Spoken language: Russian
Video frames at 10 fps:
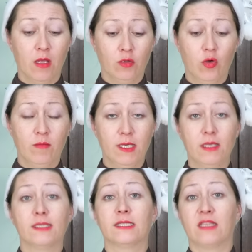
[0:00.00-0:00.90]
Ну а
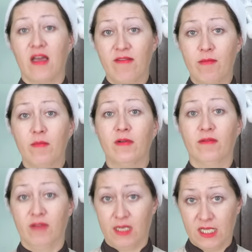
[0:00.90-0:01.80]
мы ставим
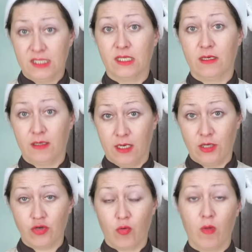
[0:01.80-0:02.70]
вариться
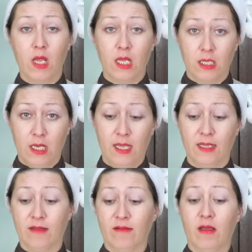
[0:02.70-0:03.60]
гречку. Для
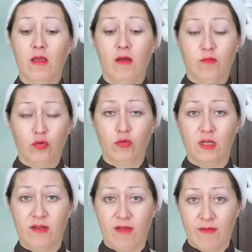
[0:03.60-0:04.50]
этого воду
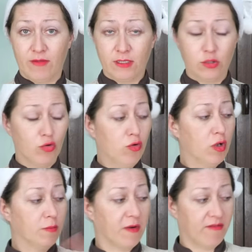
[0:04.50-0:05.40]
наливаем в
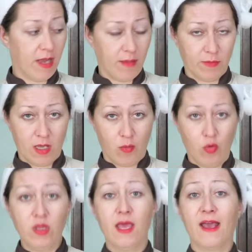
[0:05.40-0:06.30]
кастрюлю, отправляем на
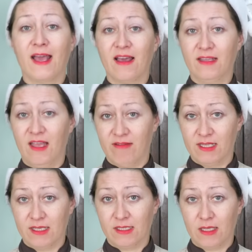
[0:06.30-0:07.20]
огонь. Когда
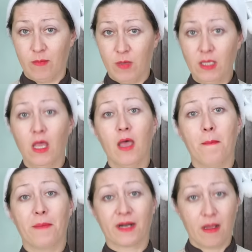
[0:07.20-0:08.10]
вода закипит,
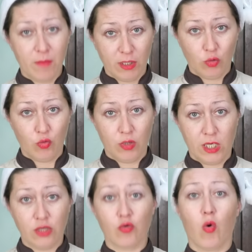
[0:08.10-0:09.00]
промытую
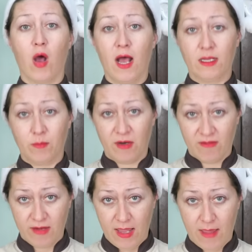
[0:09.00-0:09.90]
гречку
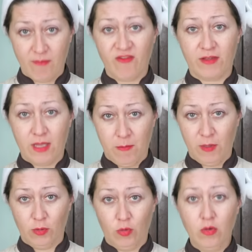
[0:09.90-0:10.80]
отправляем в
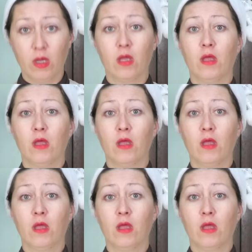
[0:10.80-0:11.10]
кипяток